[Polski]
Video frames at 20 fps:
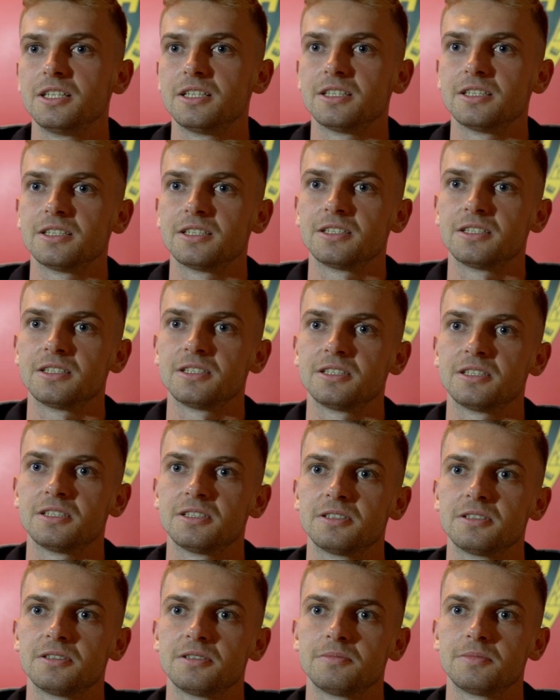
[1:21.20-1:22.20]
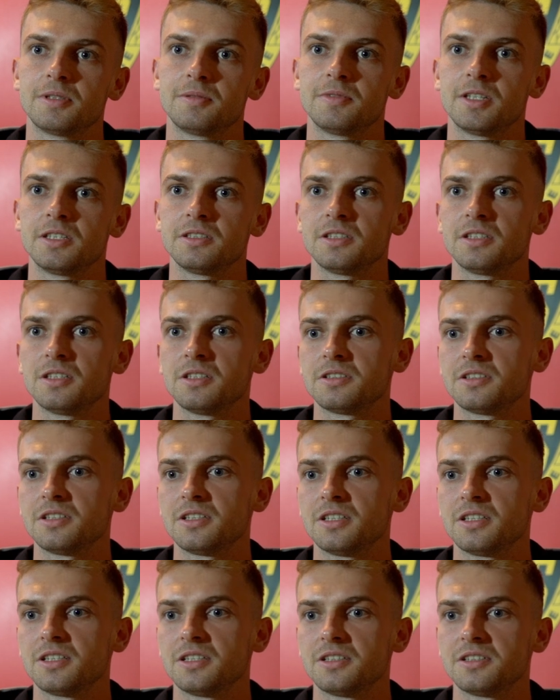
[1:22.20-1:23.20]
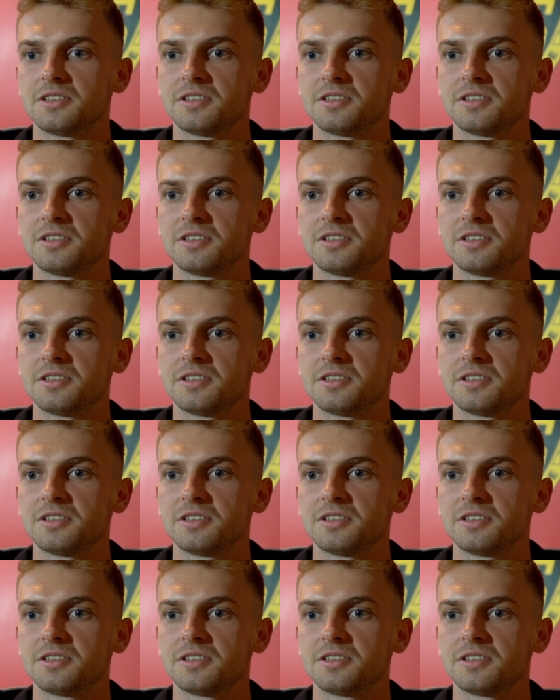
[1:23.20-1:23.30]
E, mam nadzieję, że,